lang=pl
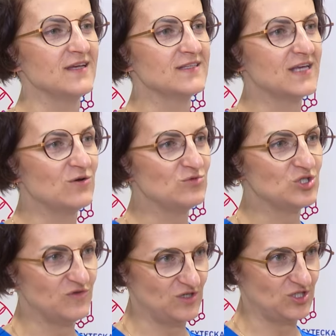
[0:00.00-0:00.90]
Na całym
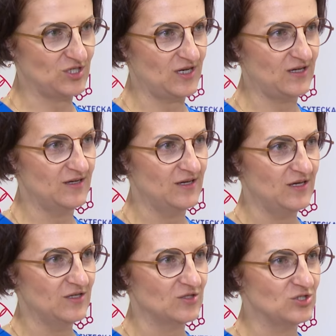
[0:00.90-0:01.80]
świecie
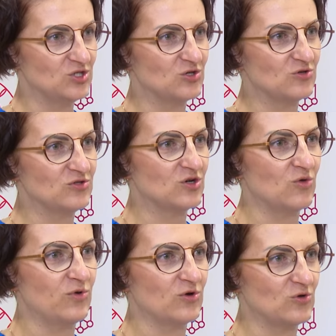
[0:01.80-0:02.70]
Tydzień Godnego
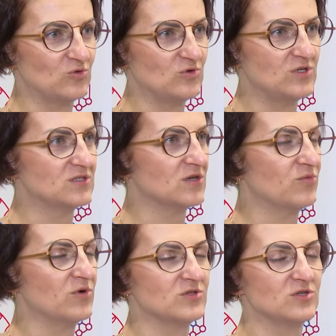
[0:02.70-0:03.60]
Porodu jest
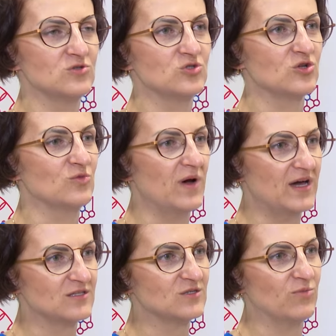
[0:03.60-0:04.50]
obchodzony już od
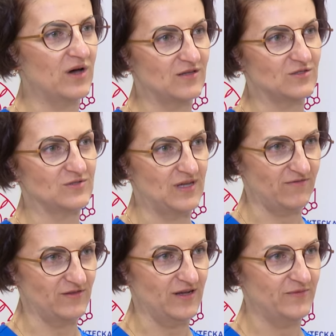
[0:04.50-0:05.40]
bardzo, bardzo
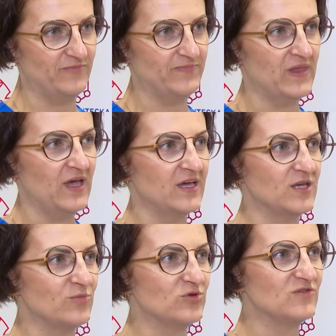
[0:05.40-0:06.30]
dawna.
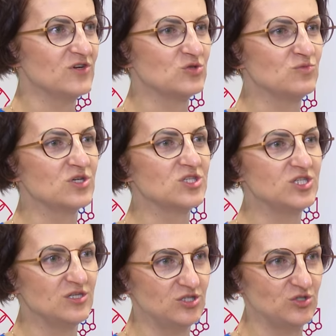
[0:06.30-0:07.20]
I ponieważ my
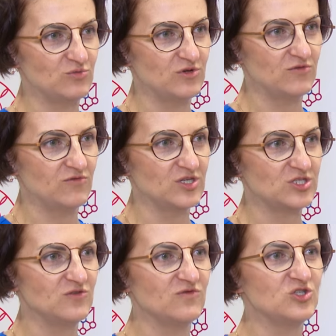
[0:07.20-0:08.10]
chcieliśmy
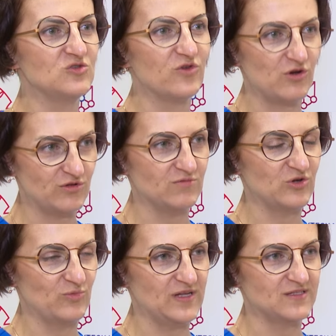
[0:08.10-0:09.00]
właśnie wyjść frontem
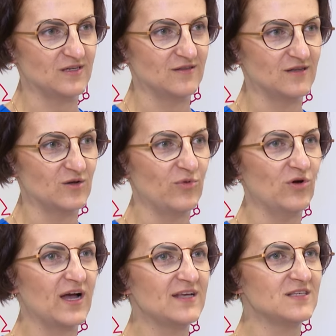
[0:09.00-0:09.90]
do pacjentek,
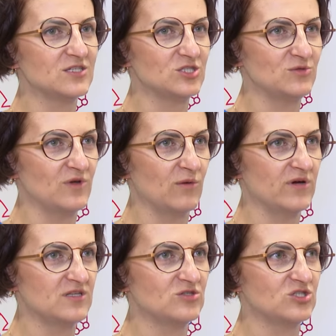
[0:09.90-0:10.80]
pokazać im, jak
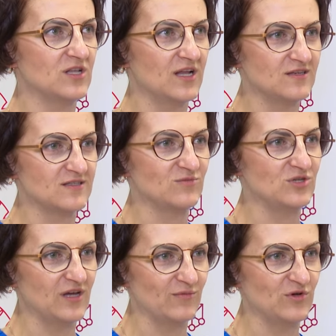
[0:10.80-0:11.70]
bardzo się dla nich
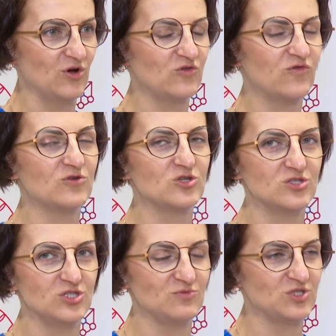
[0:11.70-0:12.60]
zmieniamy,
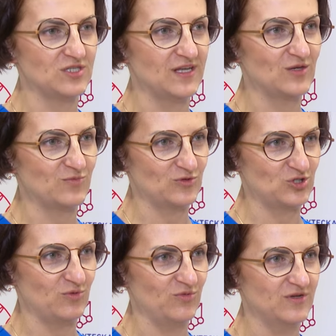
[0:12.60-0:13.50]
otworzyliśmy się na ich
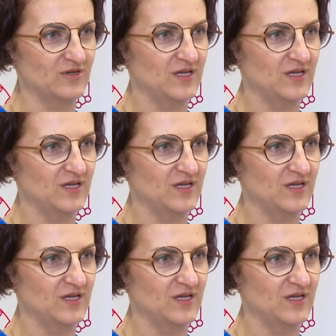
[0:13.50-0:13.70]
potrzeby,